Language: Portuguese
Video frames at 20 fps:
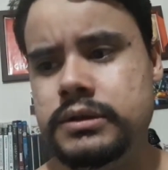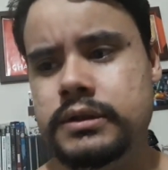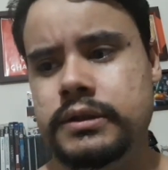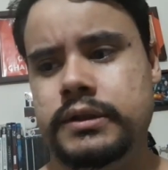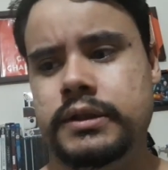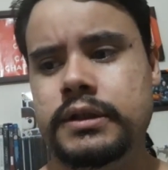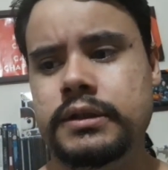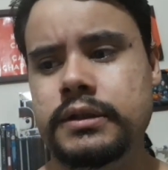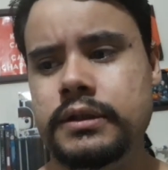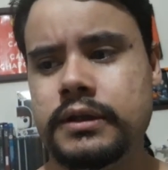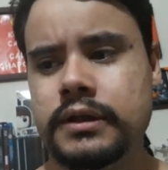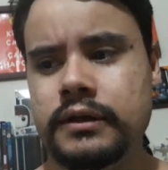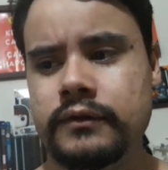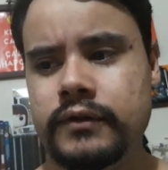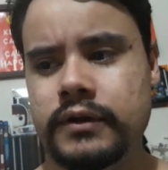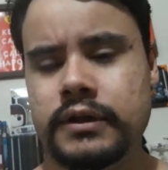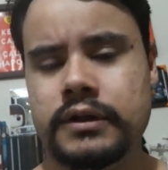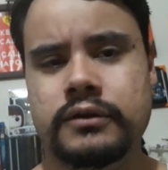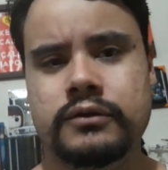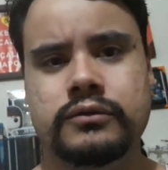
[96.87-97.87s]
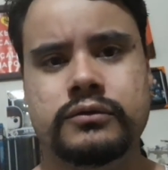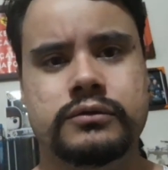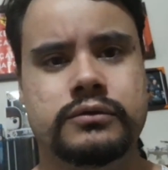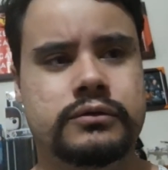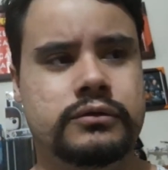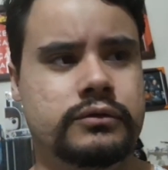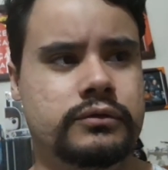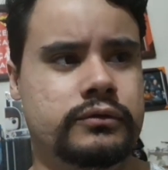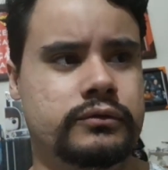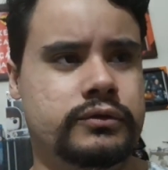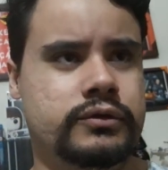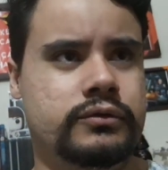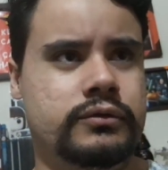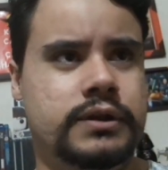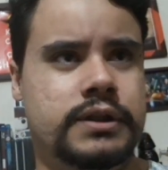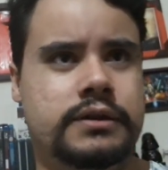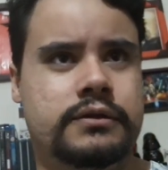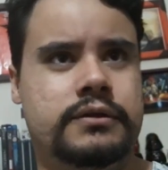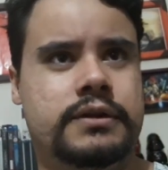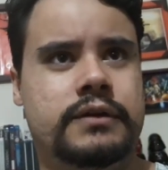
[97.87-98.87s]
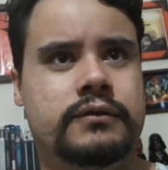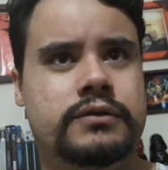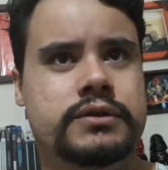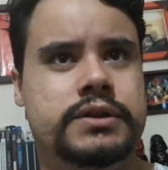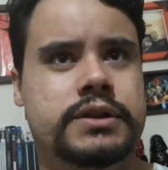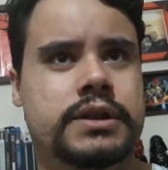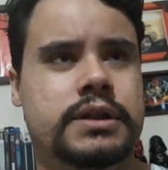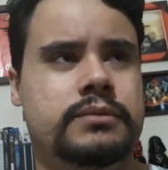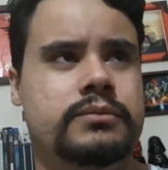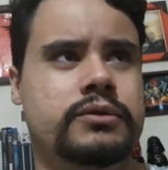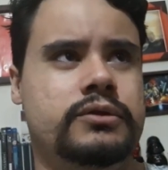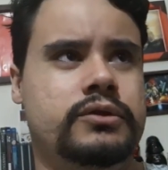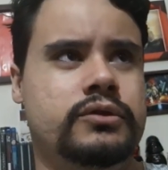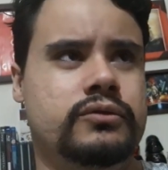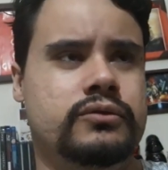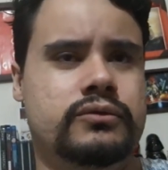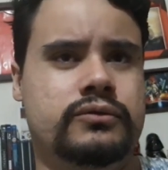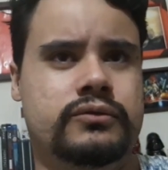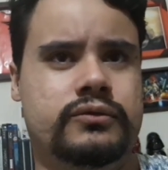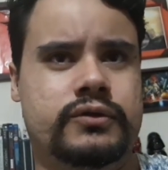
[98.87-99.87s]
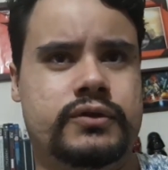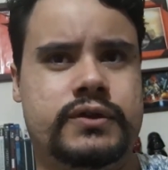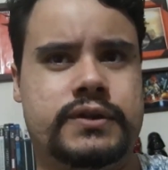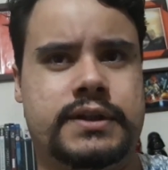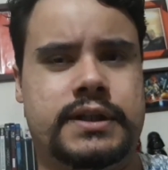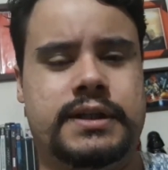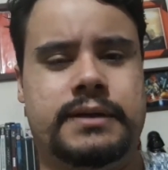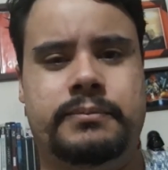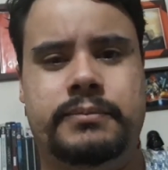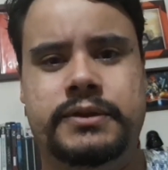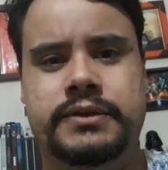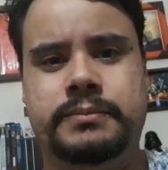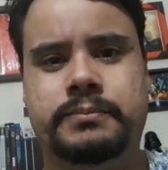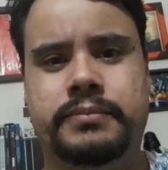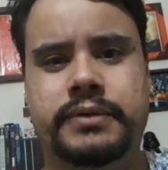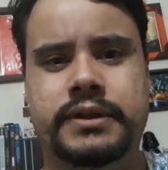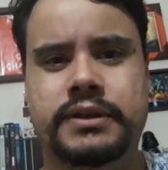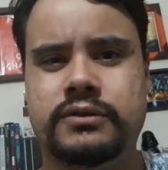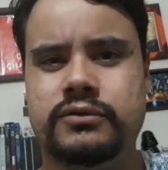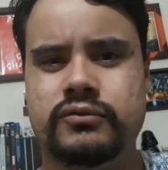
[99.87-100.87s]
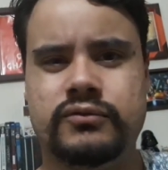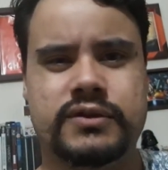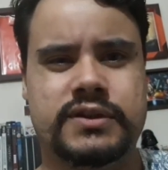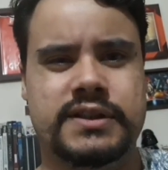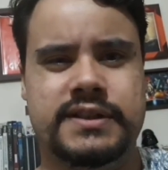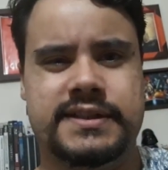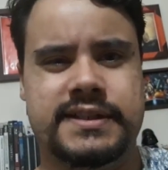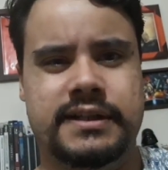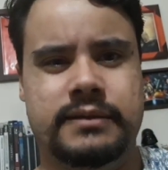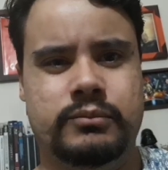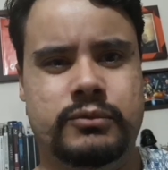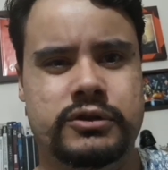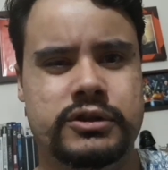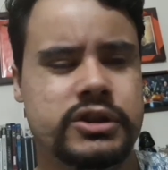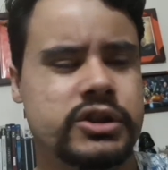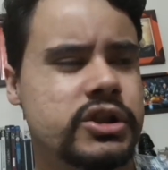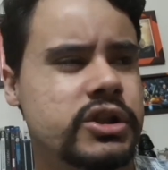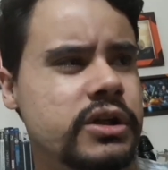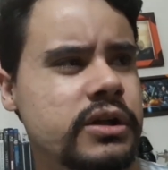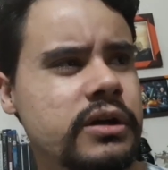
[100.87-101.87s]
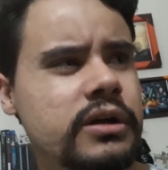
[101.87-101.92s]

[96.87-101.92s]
E aí tava lá o. De um lado tava o diabo e uns caras de preto, não sei se é a morte.